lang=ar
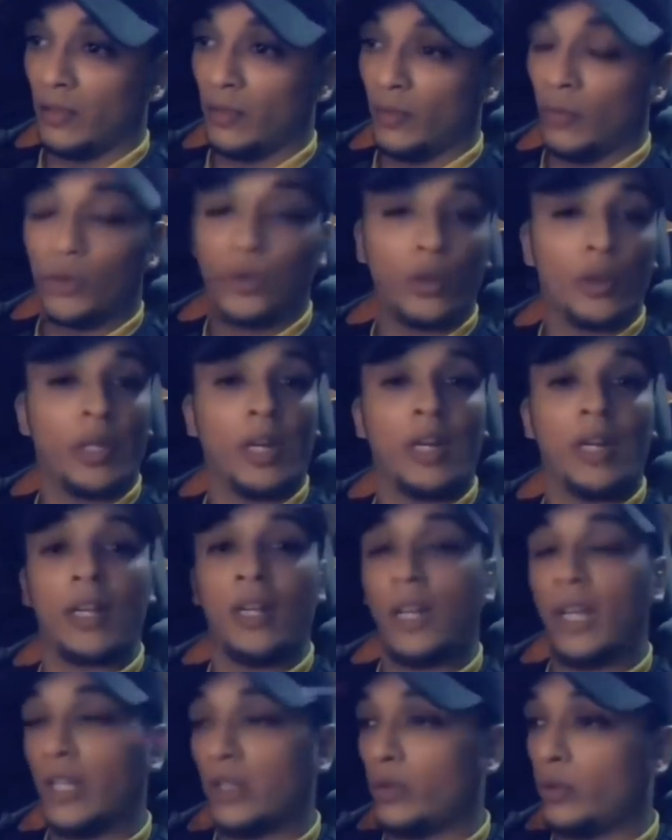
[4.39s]
وشكرا
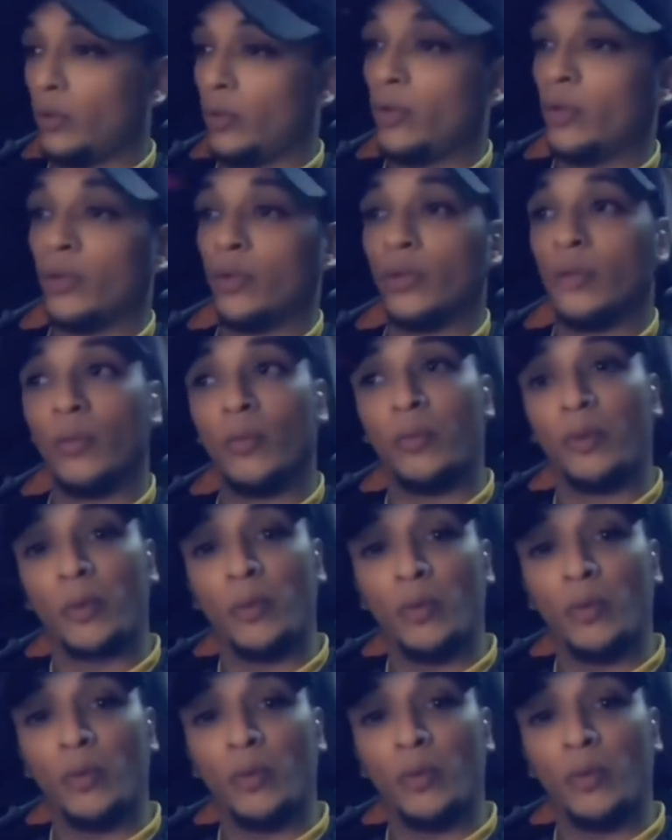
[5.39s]
للي حطوا عذر انه ممكن